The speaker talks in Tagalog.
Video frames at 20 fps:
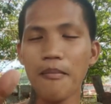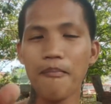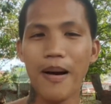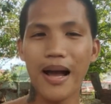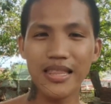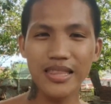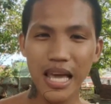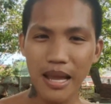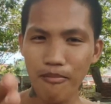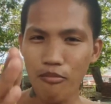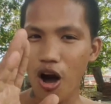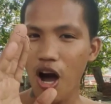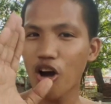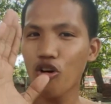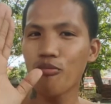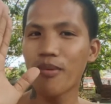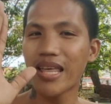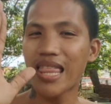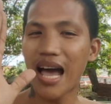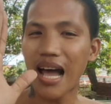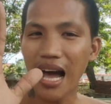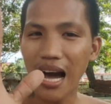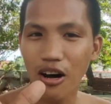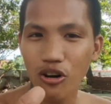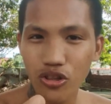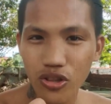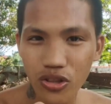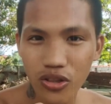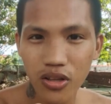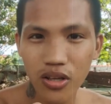Pag di mo ako
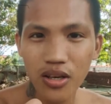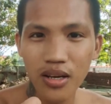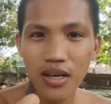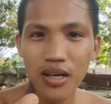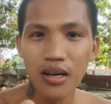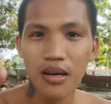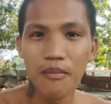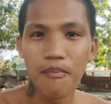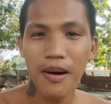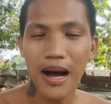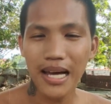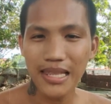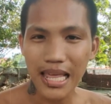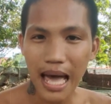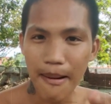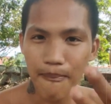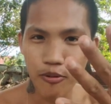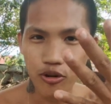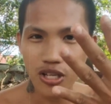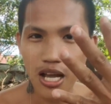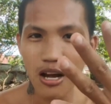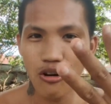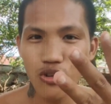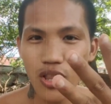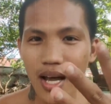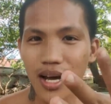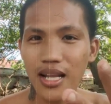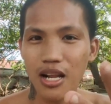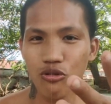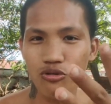manakaut, makatapos ako
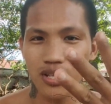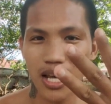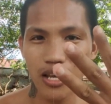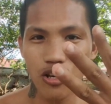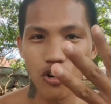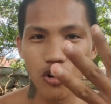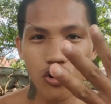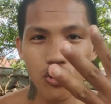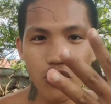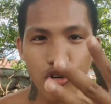ng round sa'yo,